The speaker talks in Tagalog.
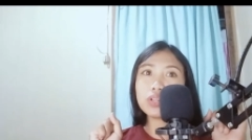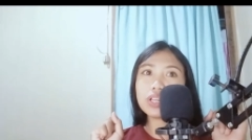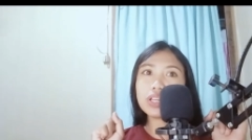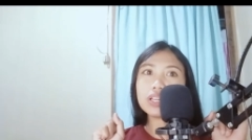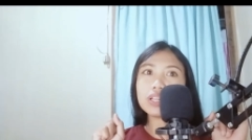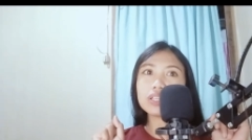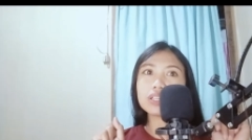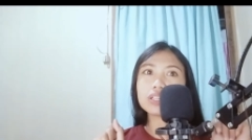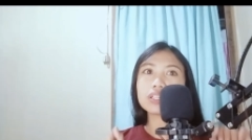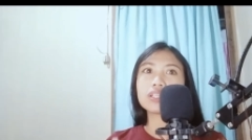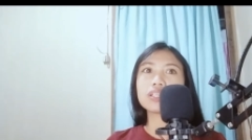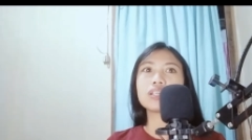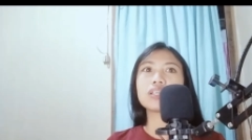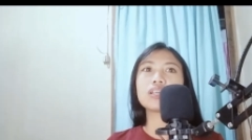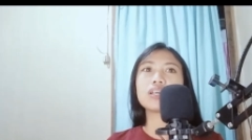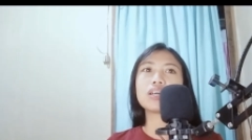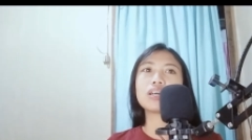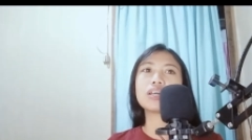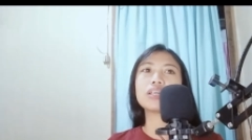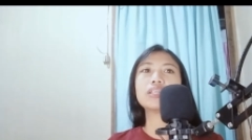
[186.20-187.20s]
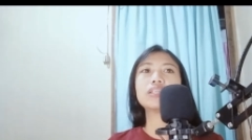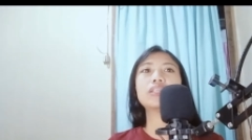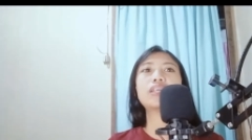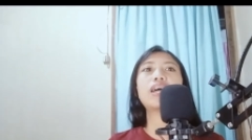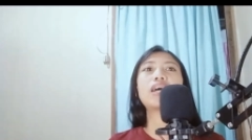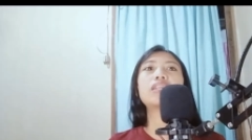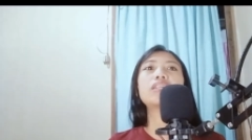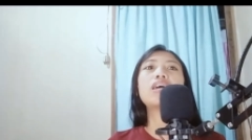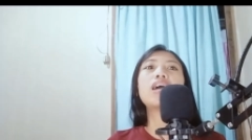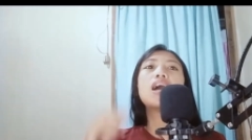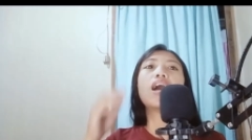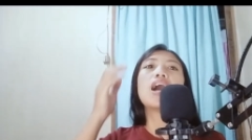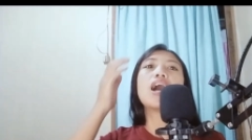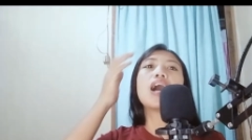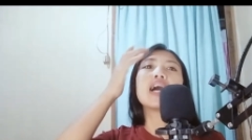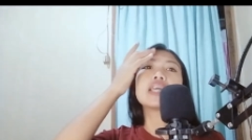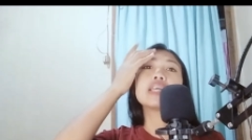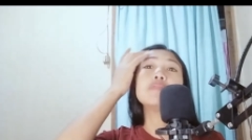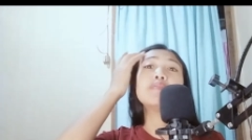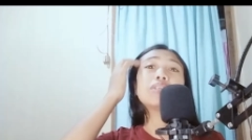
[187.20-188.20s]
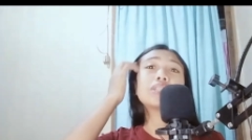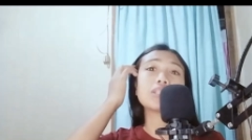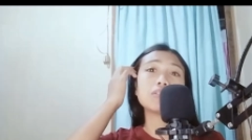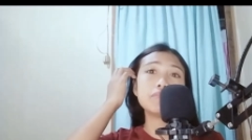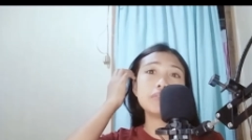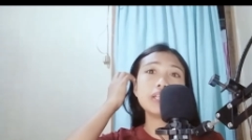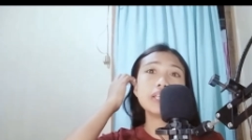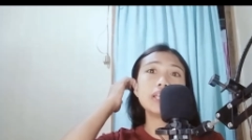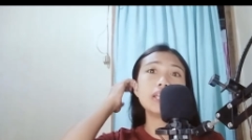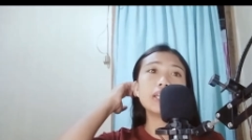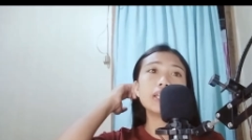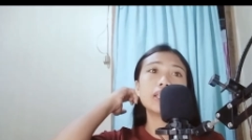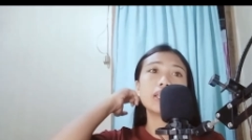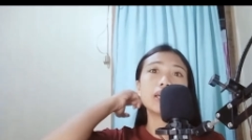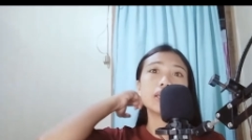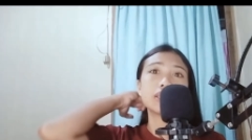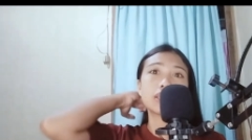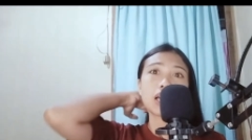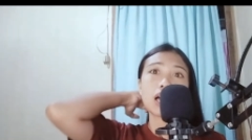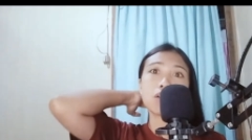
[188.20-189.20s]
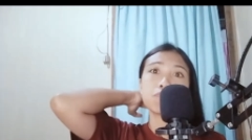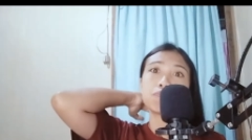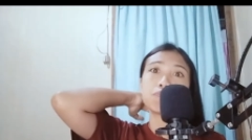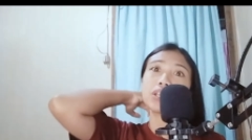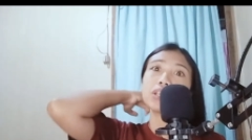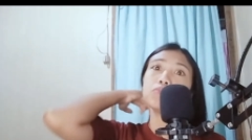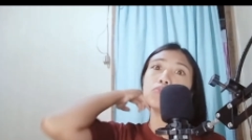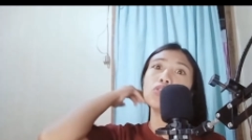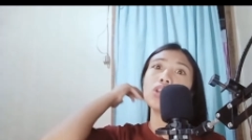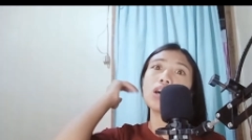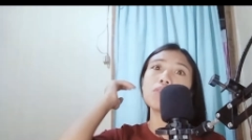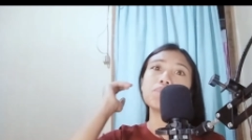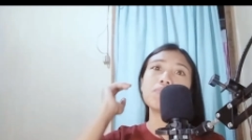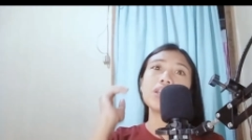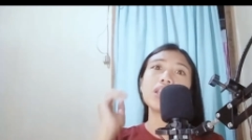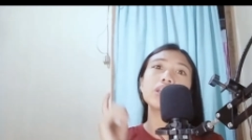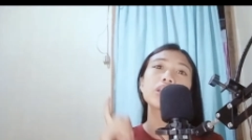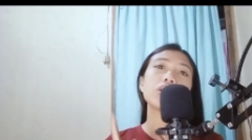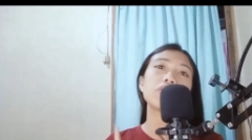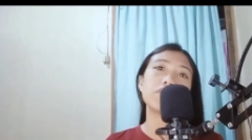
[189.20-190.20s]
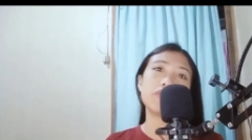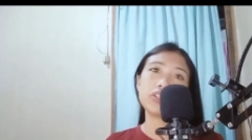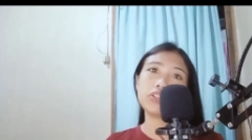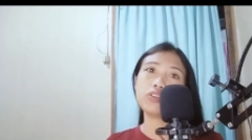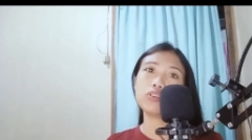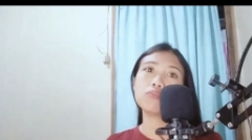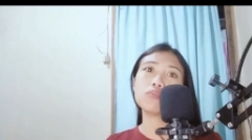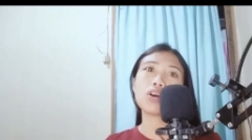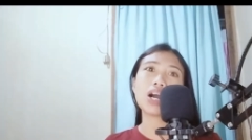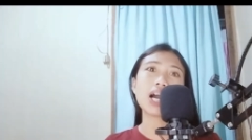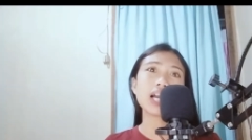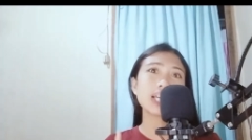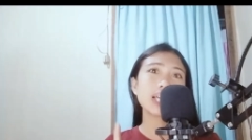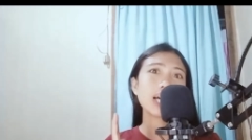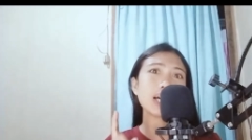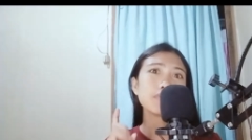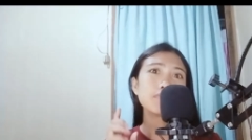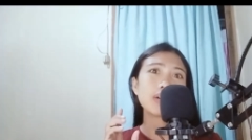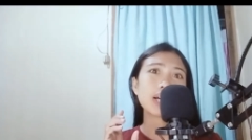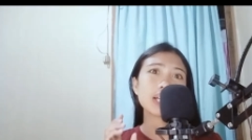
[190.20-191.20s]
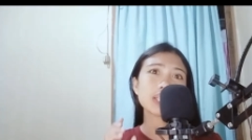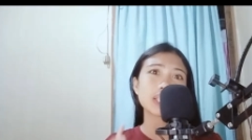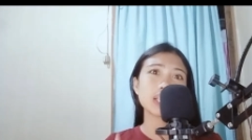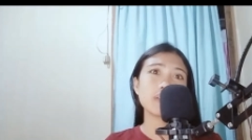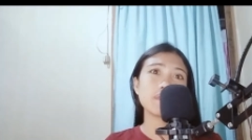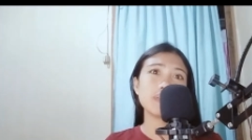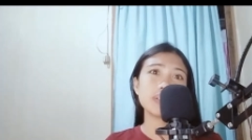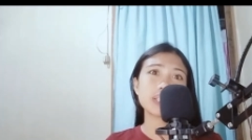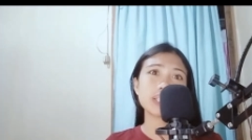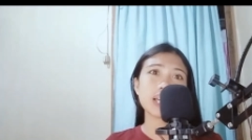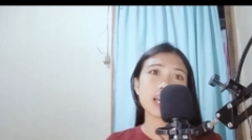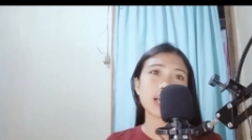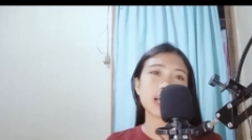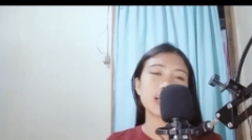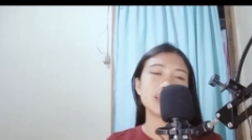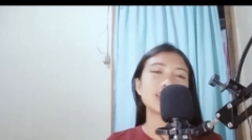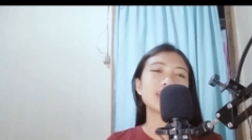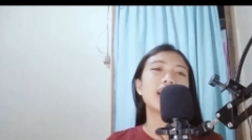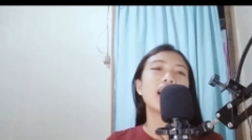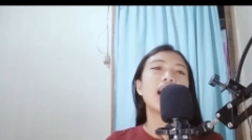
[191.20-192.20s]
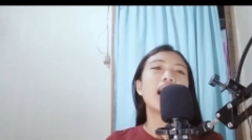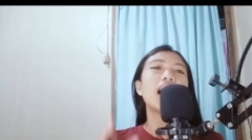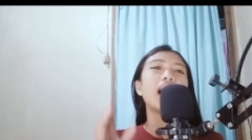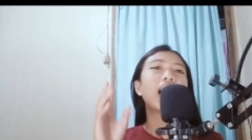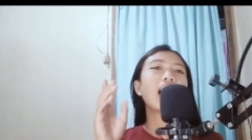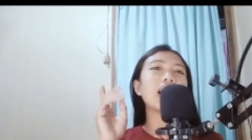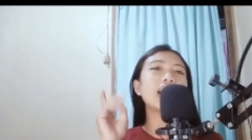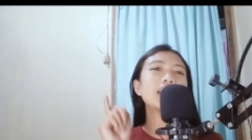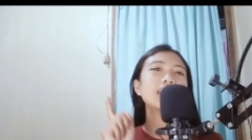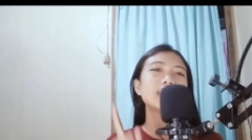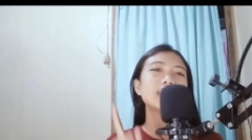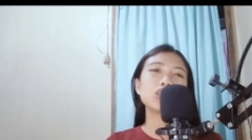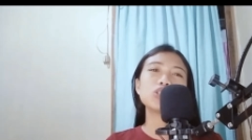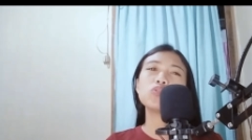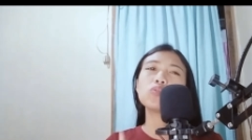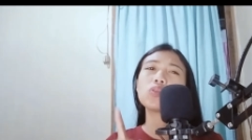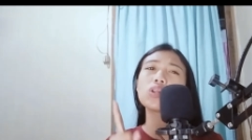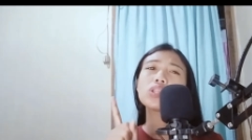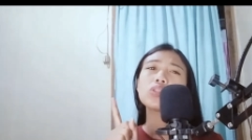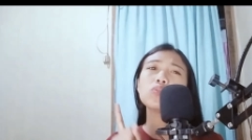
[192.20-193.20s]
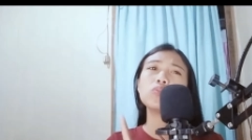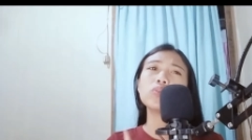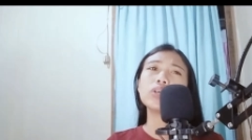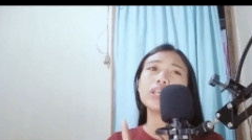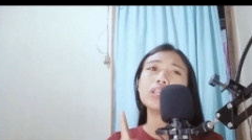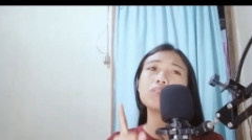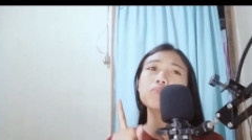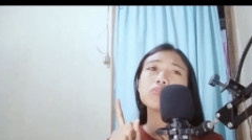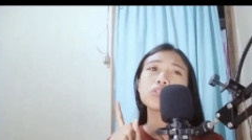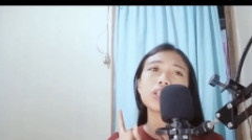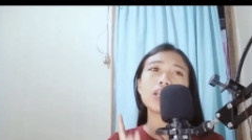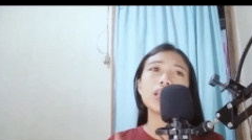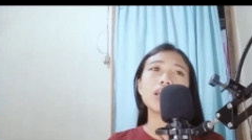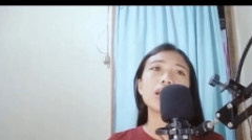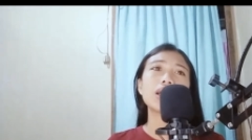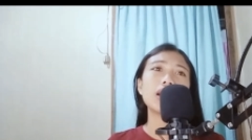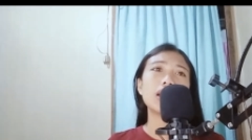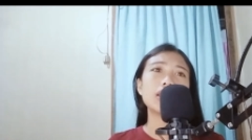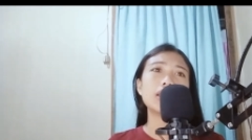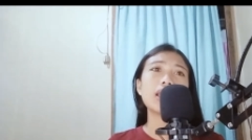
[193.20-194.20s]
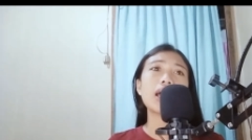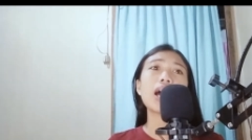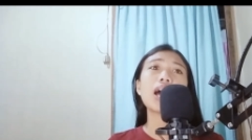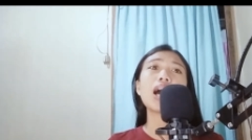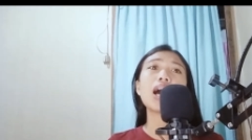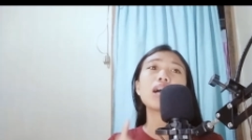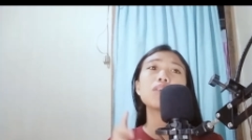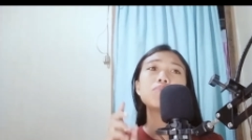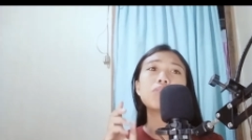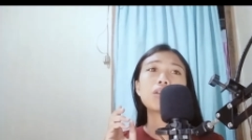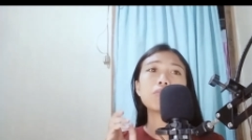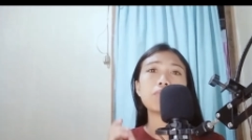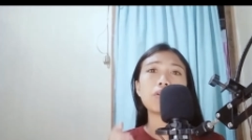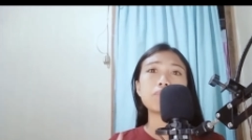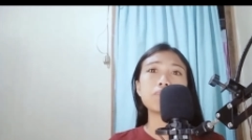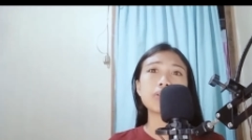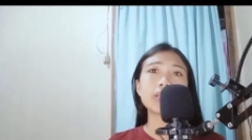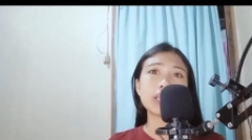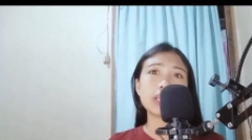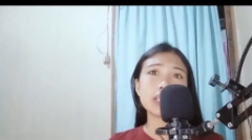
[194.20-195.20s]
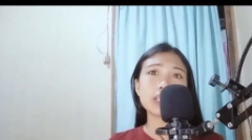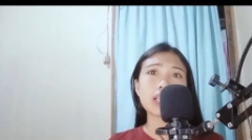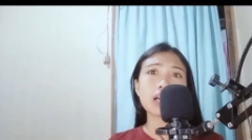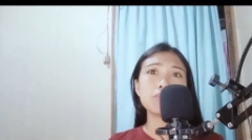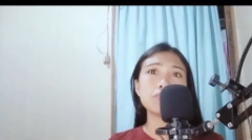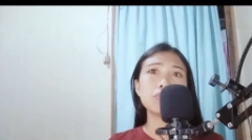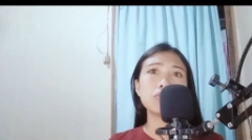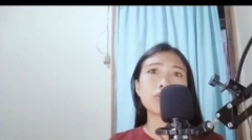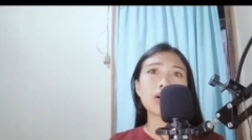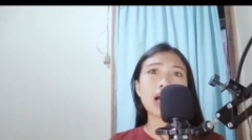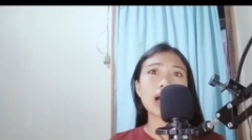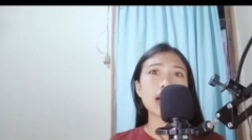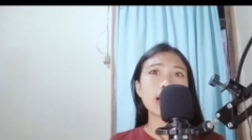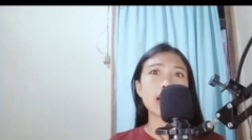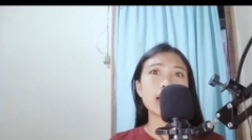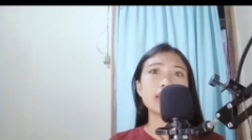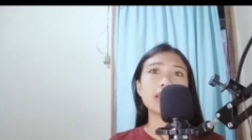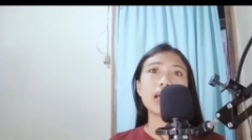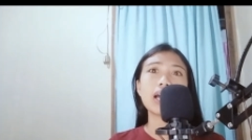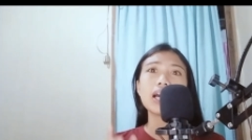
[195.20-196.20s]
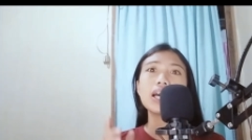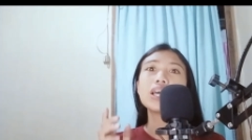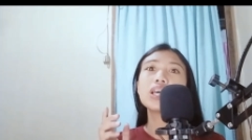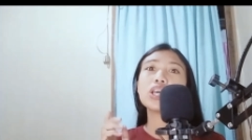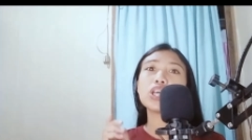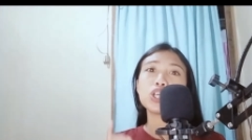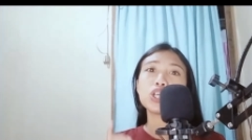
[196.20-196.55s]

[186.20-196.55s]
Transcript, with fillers: rule. Yan. Ibig sabihin, sa panimula pa lang ng video mo, hanggang mga 7 seconds, ay siguraduhin mo talaga na ang maipapakita mo kaagad